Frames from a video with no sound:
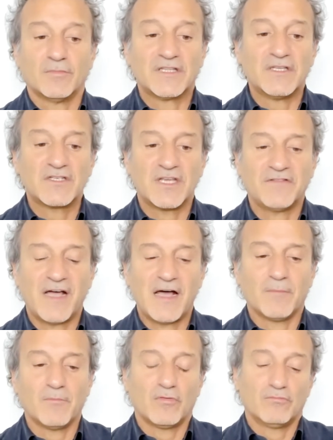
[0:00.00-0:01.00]

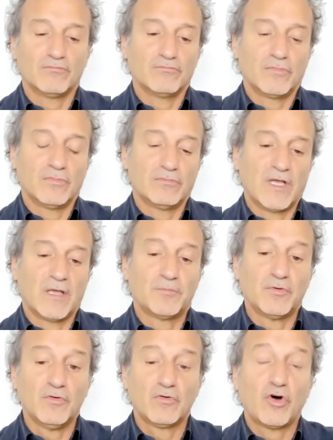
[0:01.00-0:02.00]
dicevamo, è
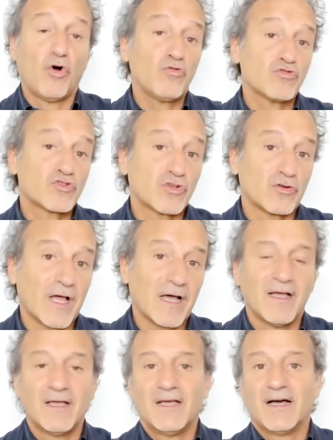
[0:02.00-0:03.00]
più consona
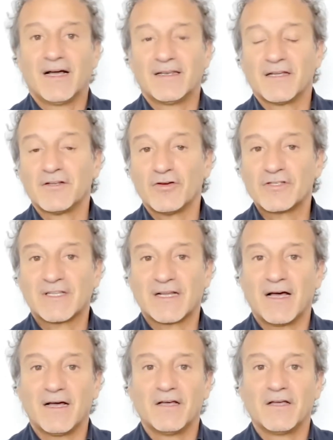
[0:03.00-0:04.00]
alla
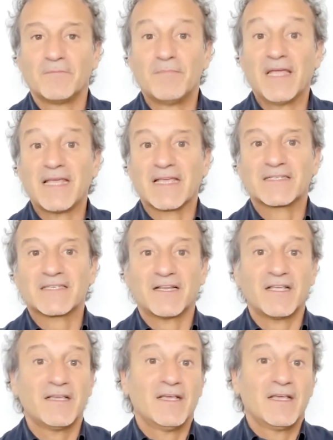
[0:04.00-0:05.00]
nostra eh,
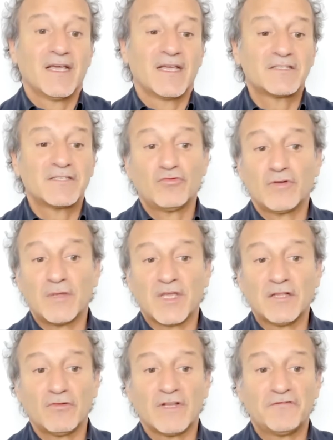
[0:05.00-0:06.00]
benessere è
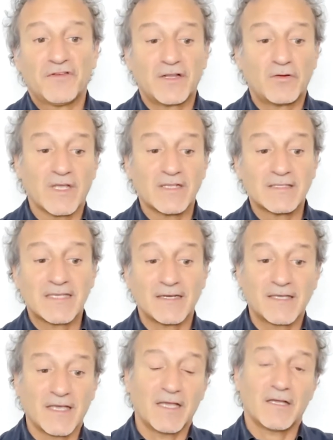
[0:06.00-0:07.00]
sicuramente una frequenza
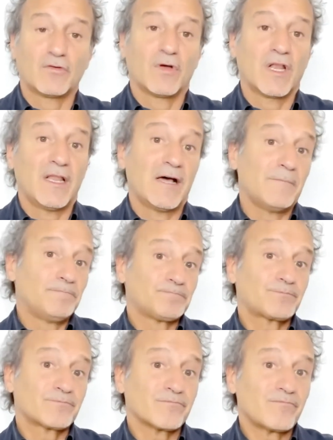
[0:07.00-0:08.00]
che è quella
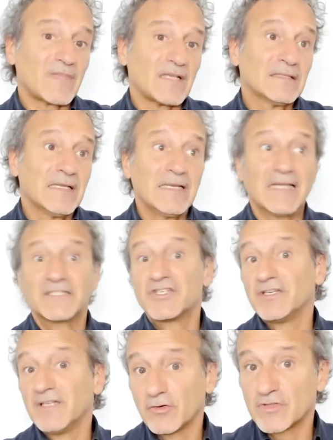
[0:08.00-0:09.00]
della
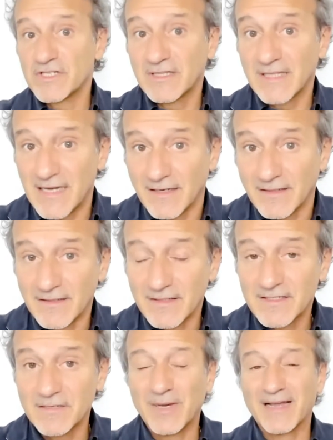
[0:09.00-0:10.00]
generosità,
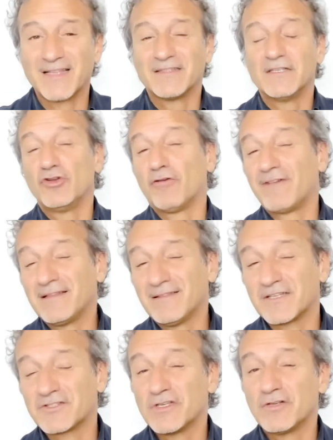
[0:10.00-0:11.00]
si parla di
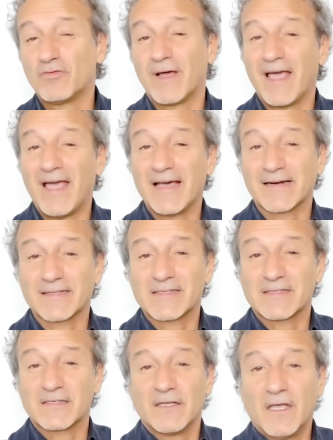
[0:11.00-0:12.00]
95
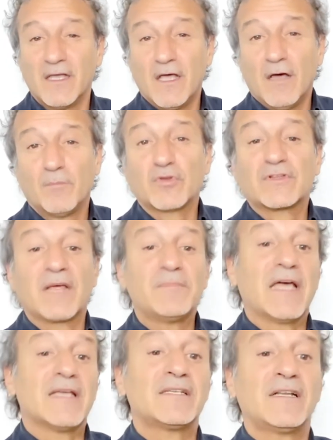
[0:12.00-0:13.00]
Hz, potrebbe
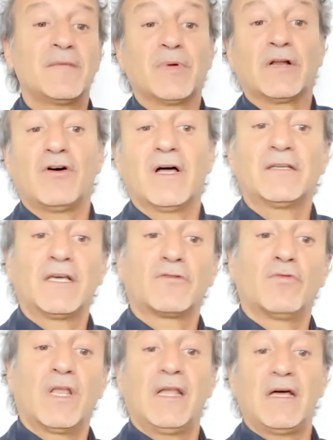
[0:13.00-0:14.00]
essere però anche
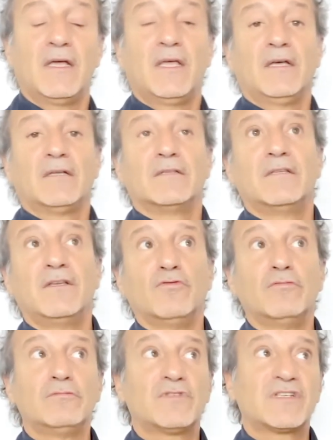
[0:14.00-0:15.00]
quella di
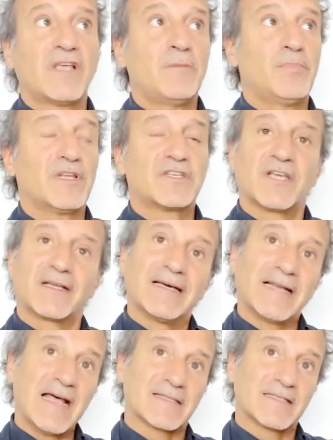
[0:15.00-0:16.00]
un semplice
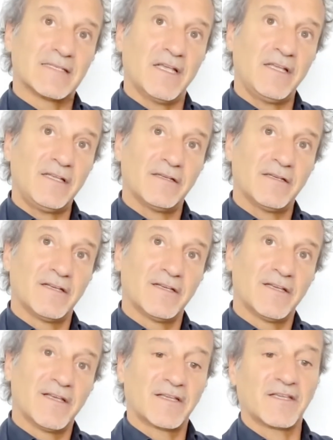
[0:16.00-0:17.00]
grazie
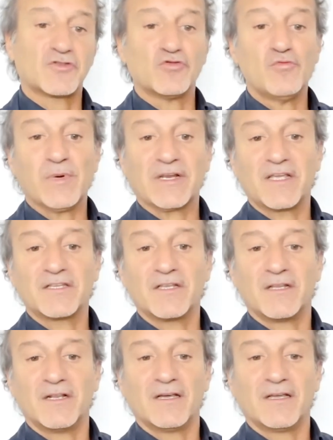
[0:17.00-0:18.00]
che supera il,
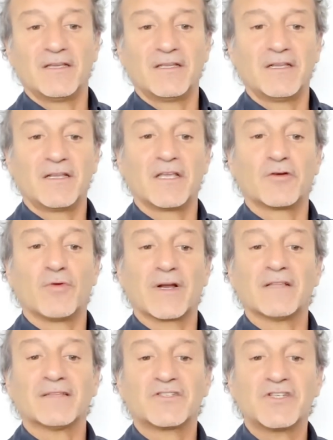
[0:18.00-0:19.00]
il, i
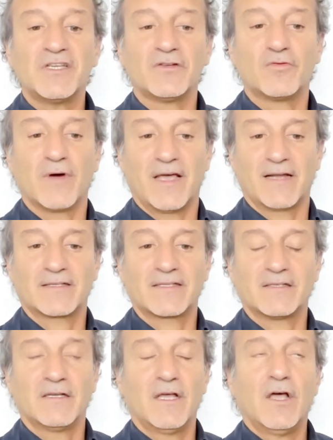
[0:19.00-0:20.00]
45
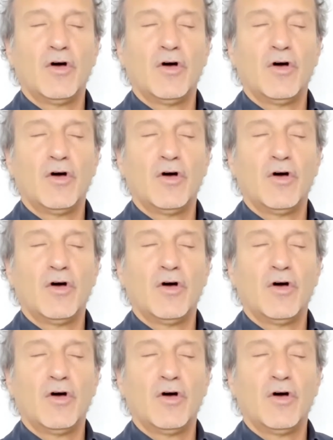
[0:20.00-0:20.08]
Hz.